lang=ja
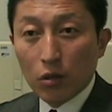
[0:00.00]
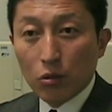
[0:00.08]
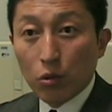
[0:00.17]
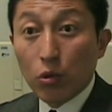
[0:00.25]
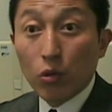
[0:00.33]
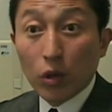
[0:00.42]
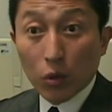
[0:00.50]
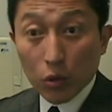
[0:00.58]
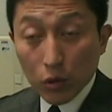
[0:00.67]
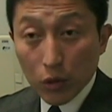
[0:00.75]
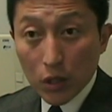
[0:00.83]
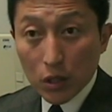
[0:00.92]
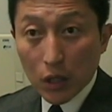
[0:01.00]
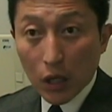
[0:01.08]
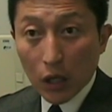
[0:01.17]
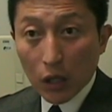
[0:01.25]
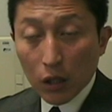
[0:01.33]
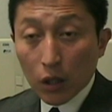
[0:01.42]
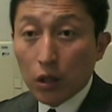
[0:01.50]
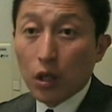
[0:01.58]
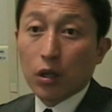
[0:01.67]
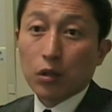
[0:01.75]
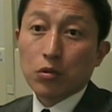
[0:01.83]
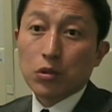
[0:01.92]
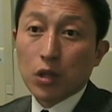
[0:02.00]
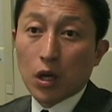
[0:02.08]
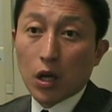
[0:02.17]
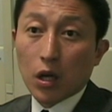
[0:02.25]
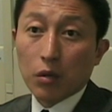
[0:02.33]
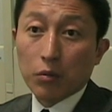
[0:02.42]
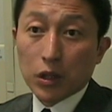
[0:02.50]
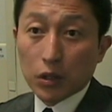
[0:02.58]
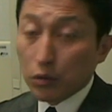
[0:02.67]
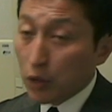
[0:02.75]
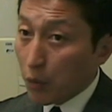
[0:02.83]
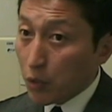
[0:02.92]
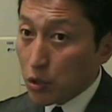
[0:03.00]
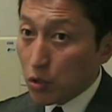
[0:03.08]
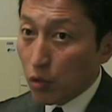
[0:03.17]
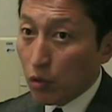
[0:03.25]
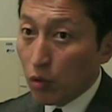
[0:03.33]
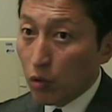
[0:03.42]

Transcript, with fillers: というようなことでした結果としたら全くダメでしょ